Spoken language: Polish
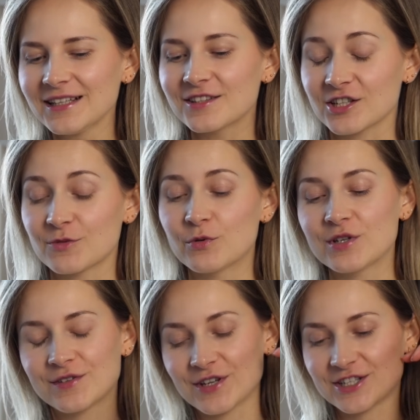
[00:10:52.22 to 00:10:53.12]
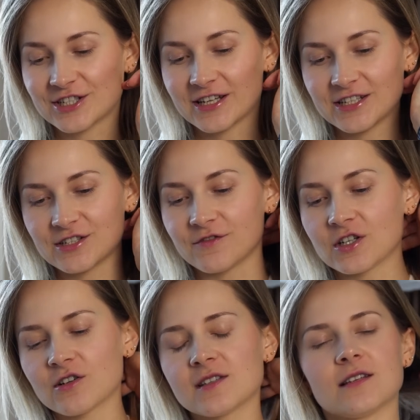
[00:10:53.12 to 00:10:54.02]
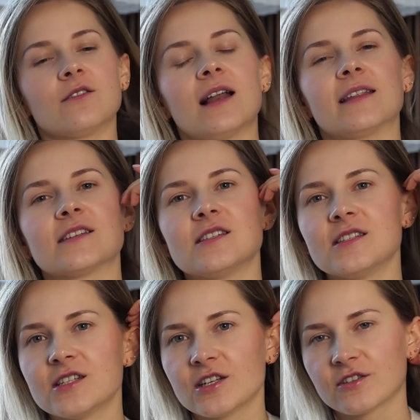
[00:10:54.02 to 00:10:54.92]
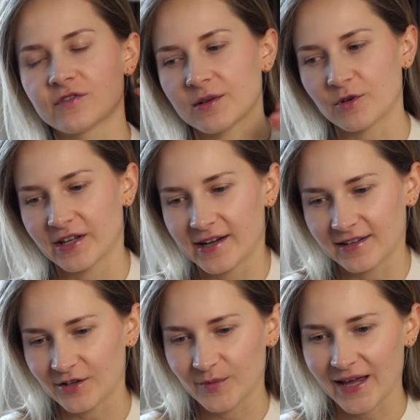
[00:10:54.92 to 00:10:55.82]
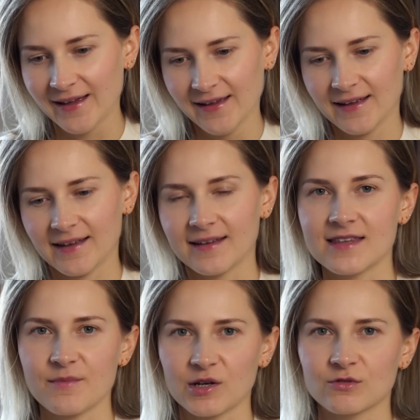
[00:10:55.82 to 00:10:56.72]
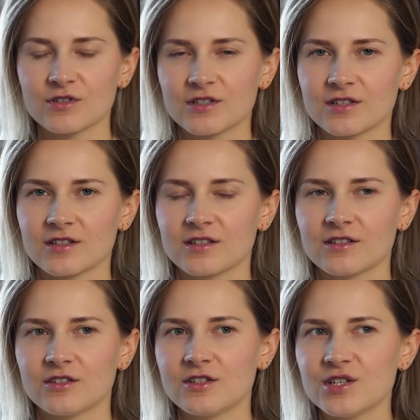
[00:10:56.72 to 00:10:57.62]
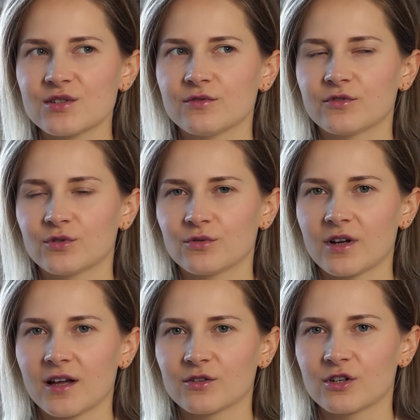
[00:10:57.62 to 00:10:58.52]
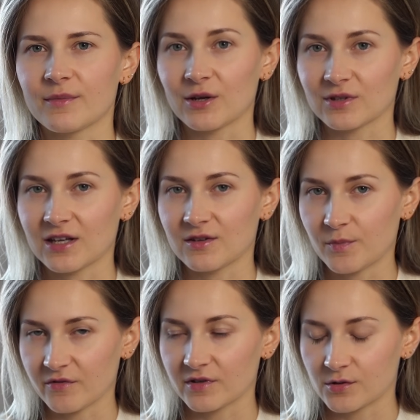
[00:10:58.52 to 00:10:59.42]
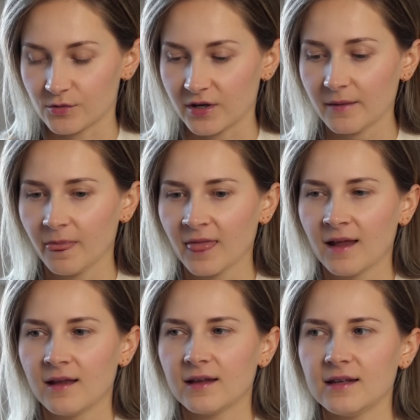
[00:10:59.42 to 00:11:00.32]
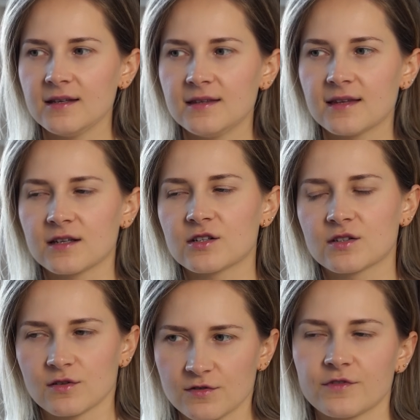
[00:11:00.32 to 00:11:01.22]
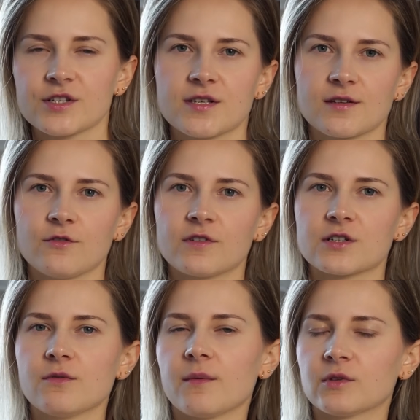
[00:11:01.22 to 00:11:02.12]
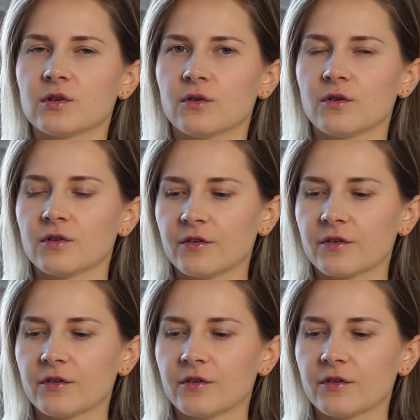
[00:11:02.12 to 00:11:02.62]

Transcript: Także póki co jeszcze, jeszcze w nich chodzę, no ale na dzień dzisiejszy w tej mojej garderobie nie ma już jeansów, które, które mają takie typowe dziury. I też to, co właśnie zauważyłam, to